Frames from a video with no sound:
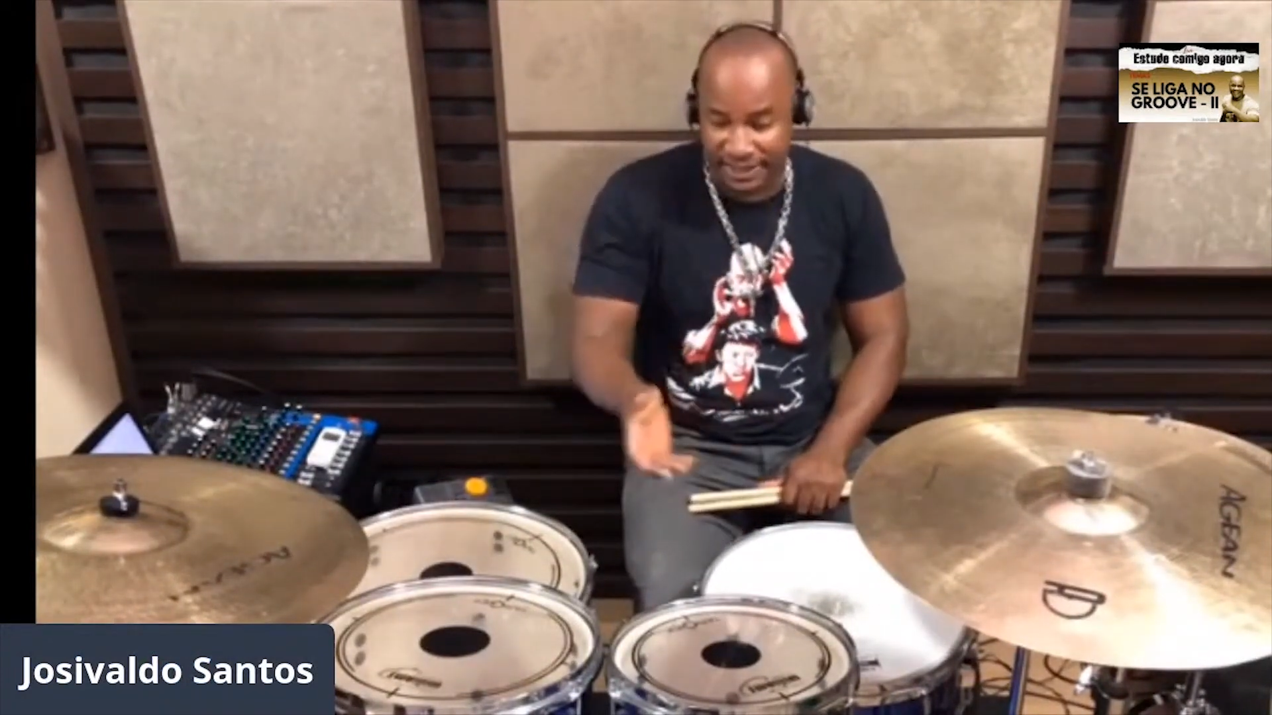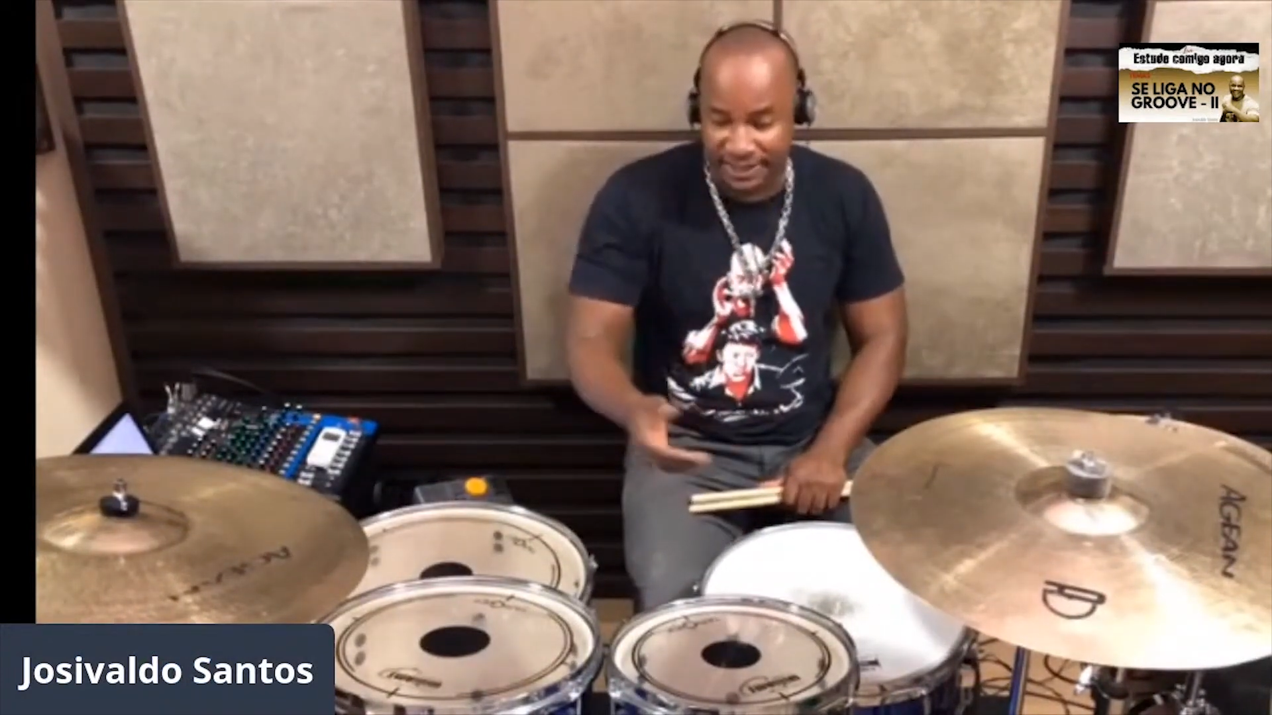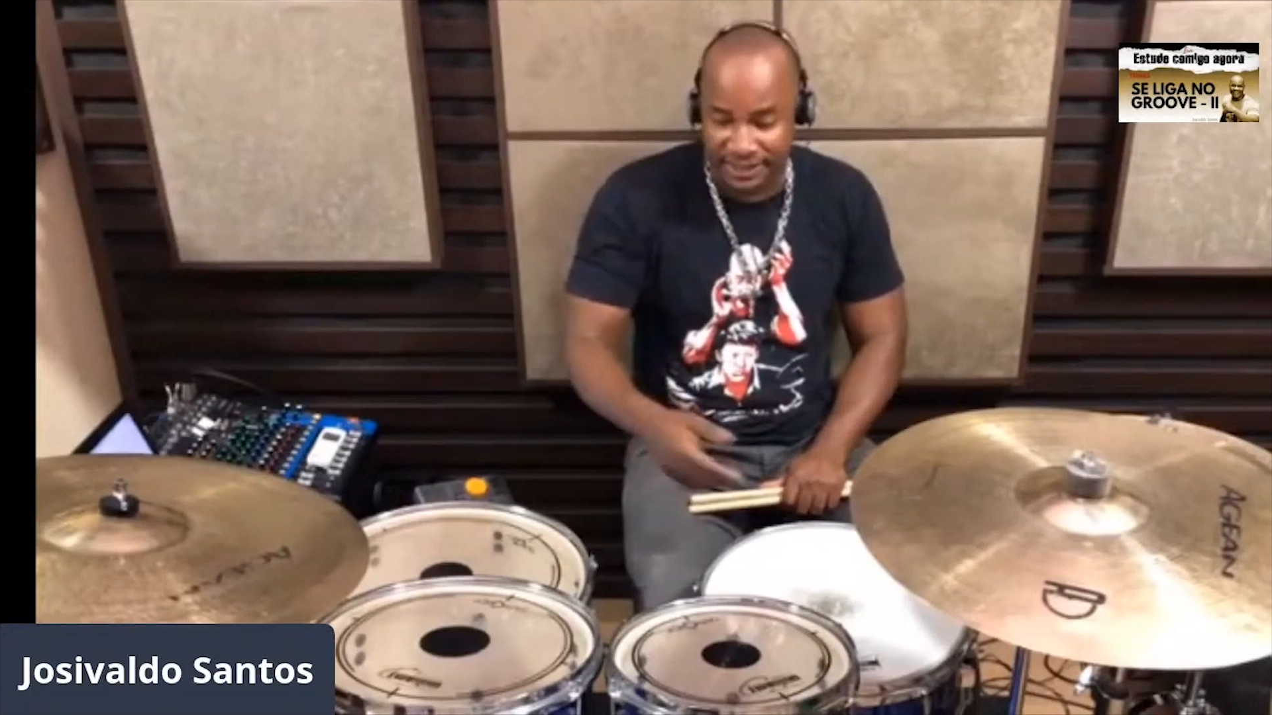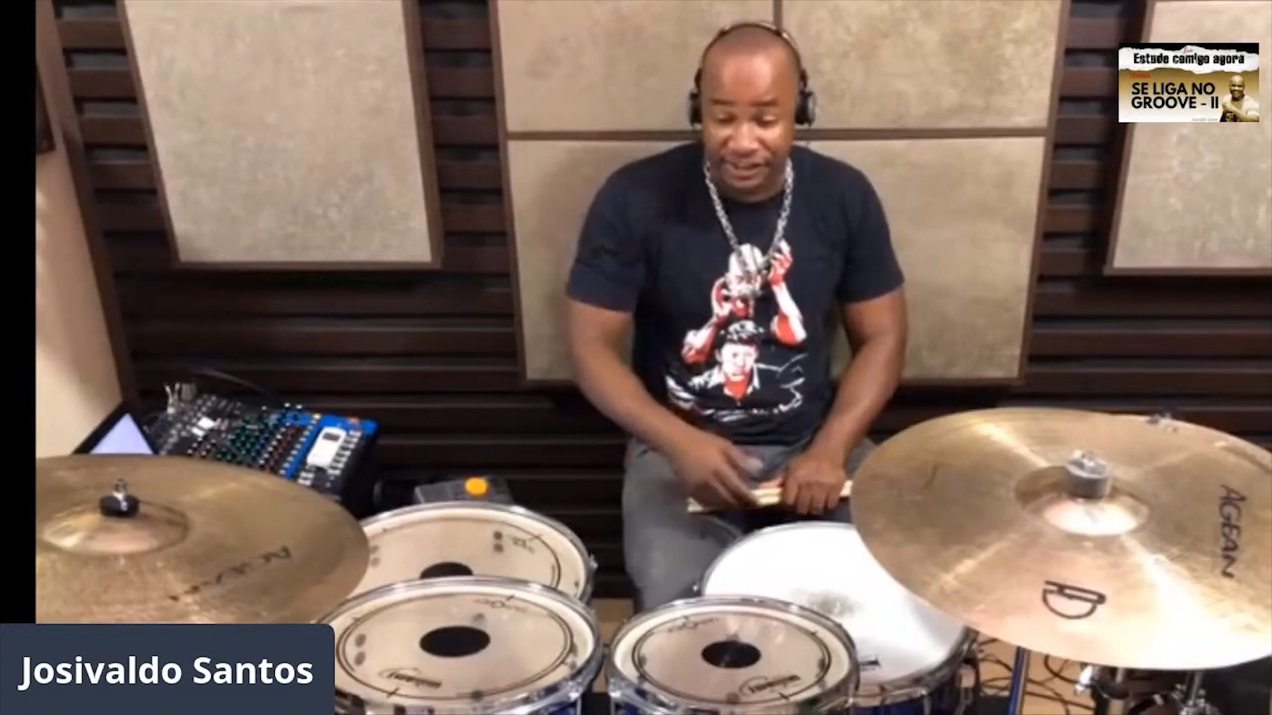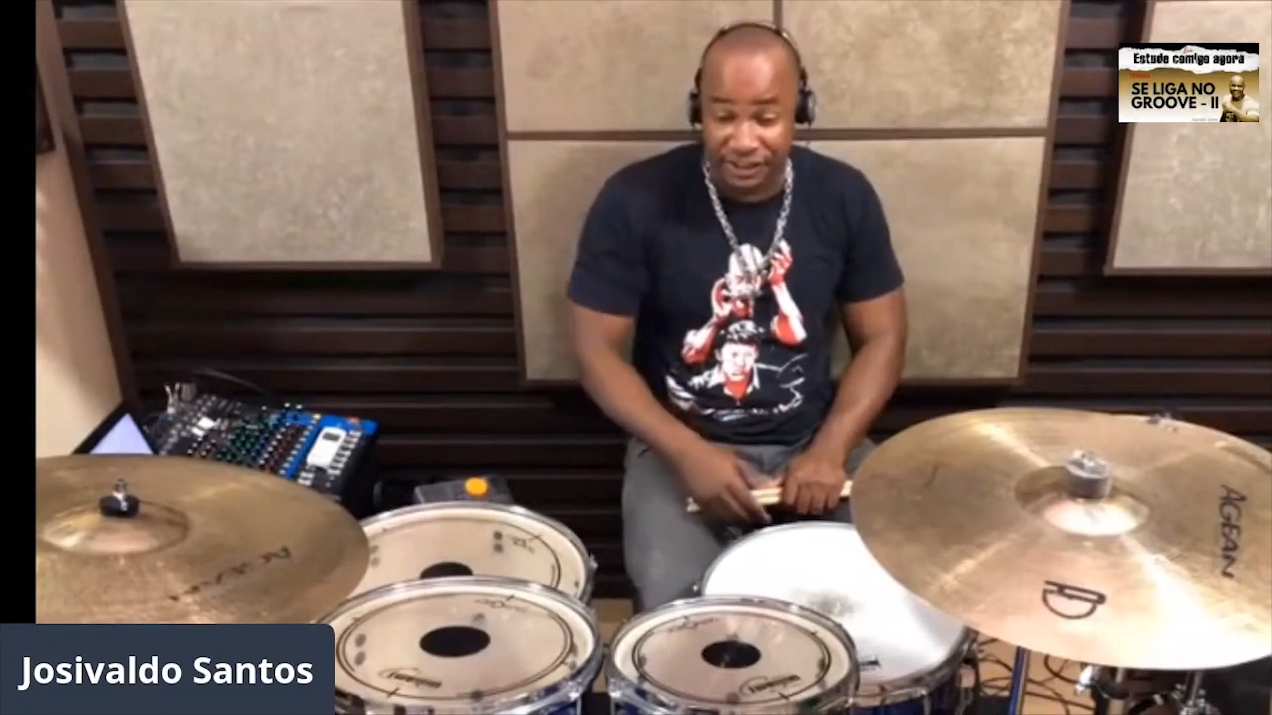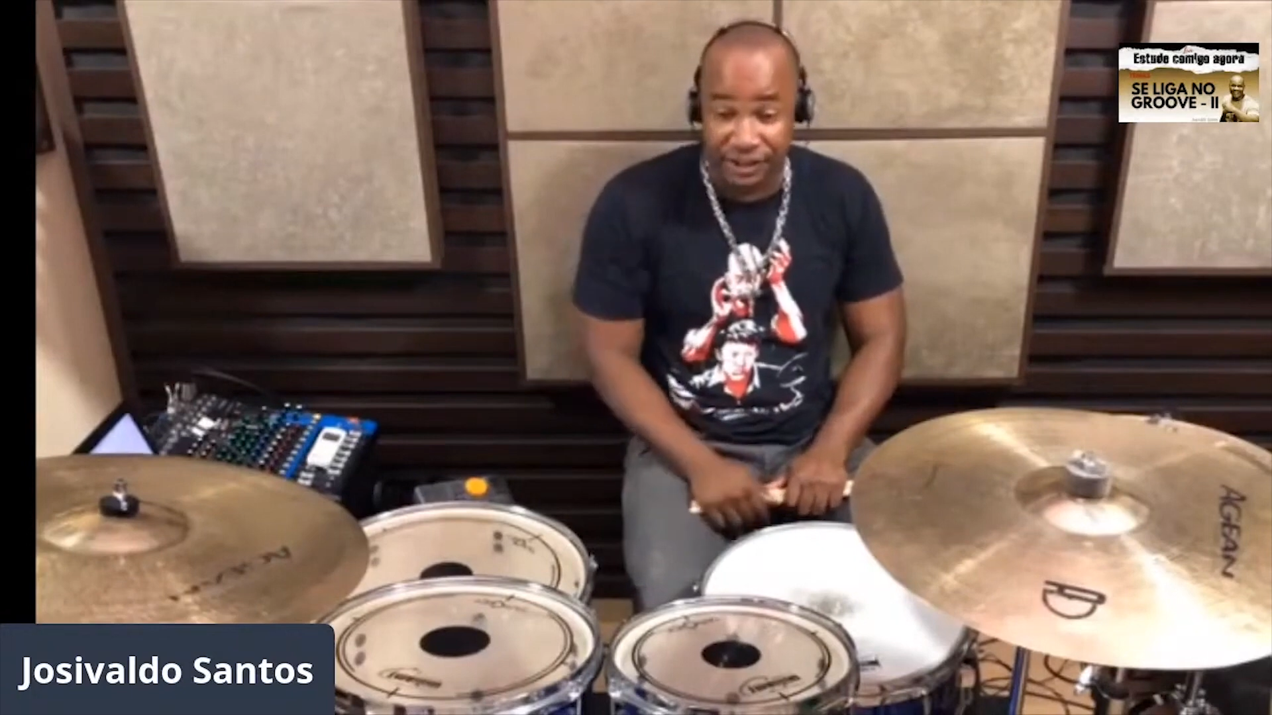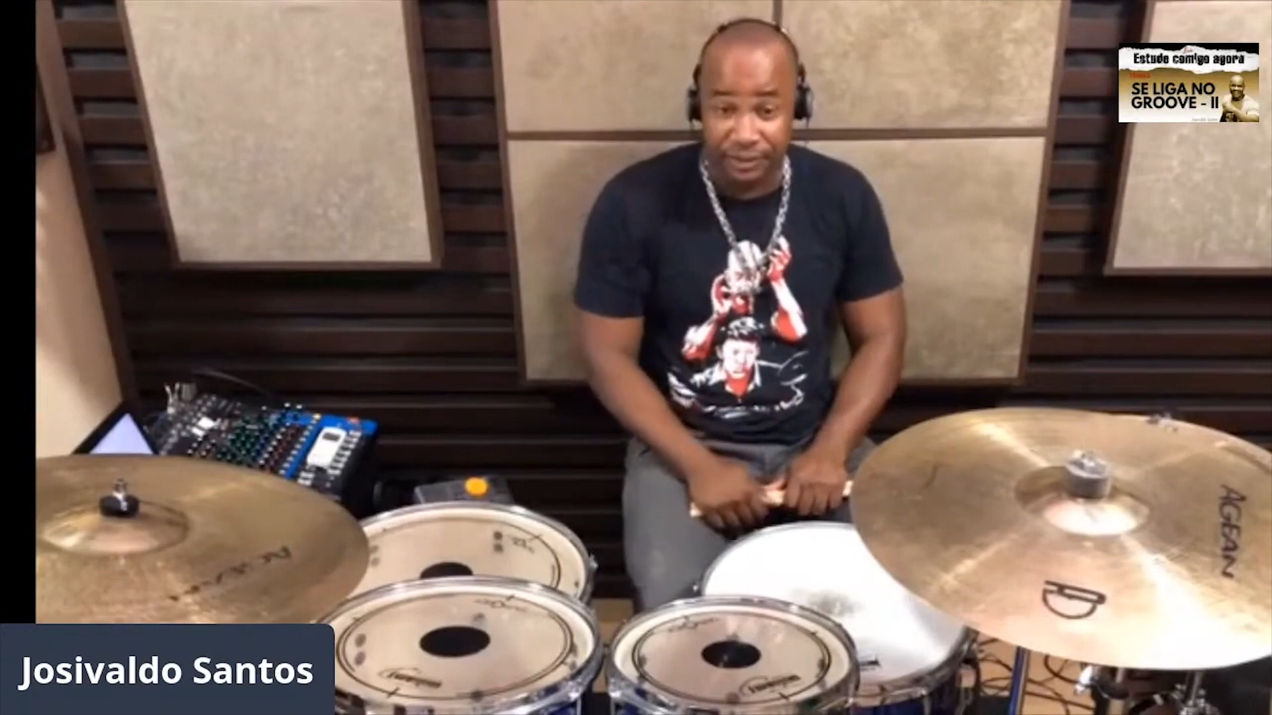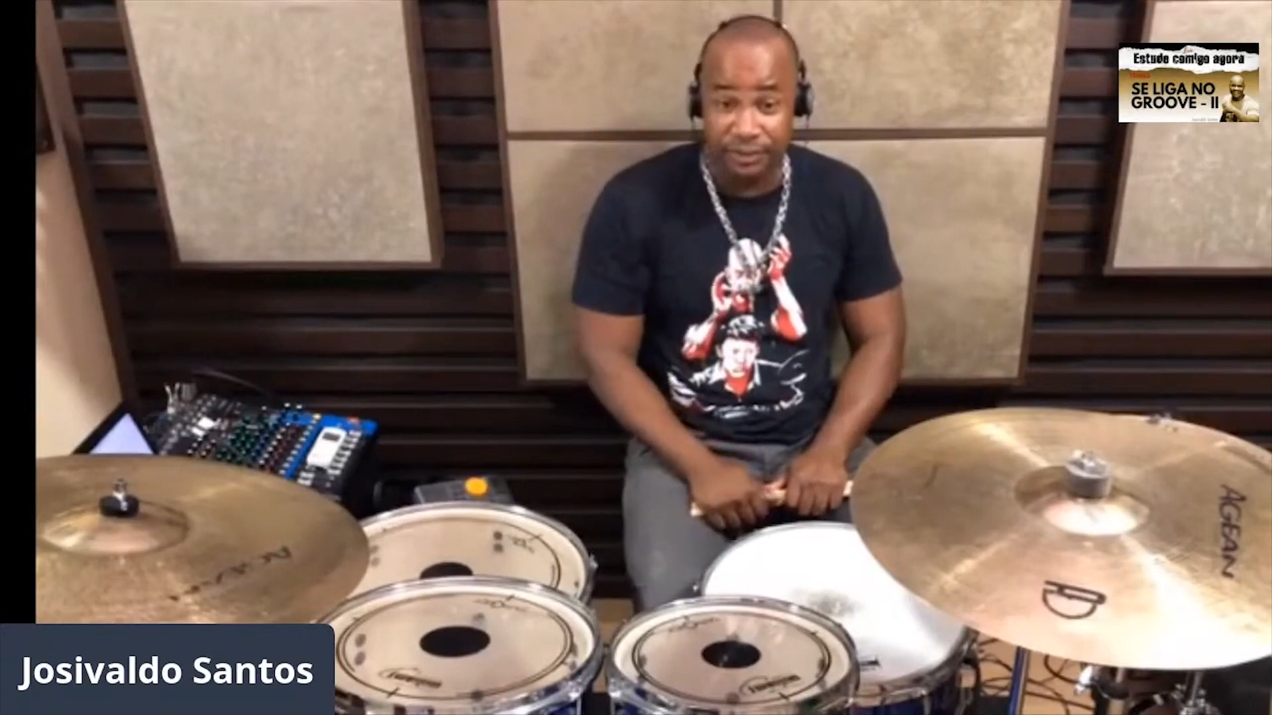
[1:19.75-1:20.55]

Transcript: é, esse estilo,